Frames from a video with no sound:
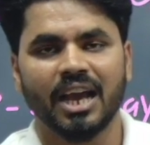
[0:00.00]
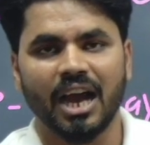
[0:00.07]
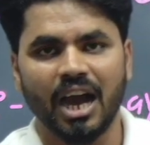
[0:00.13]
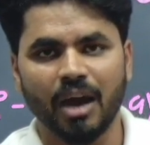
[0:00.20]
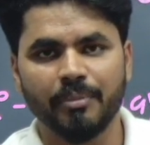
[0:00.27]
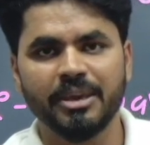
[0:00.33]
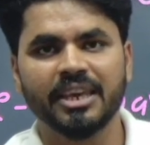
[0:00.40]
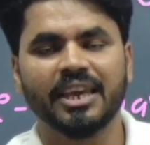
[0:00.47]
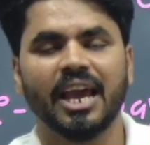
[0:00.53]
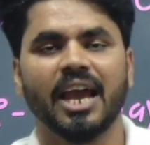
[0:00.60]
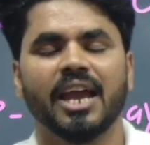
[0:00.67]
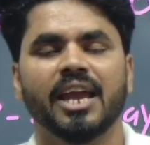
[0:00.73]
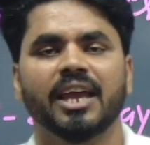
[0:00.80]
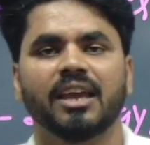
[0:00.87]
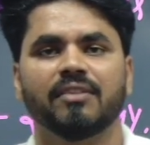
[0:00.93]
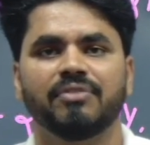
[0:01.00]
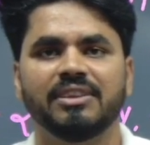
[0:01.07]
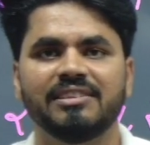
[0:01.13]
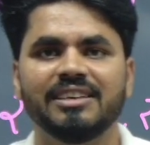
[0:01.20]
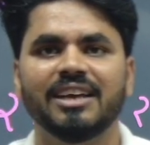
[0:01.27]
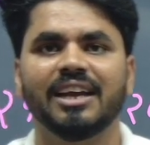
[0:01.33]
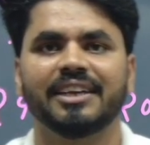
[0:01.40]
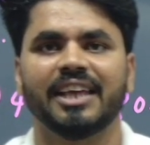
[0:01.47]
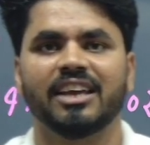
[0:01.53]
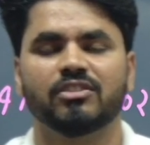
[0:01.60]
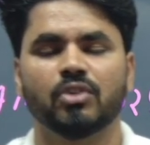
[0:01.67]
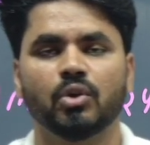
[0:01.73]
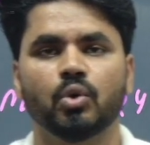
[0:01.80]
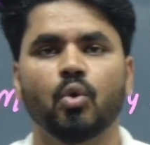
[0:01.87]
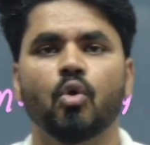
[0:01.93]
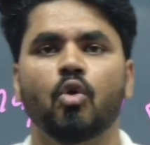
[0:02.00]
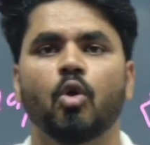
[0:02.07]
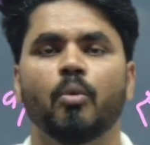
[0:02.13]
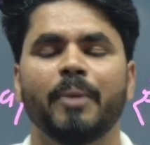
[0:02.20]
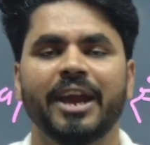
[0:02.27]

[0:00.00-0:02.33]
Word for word: अभी क्या है कि फिजिकल टेस्ट और डोको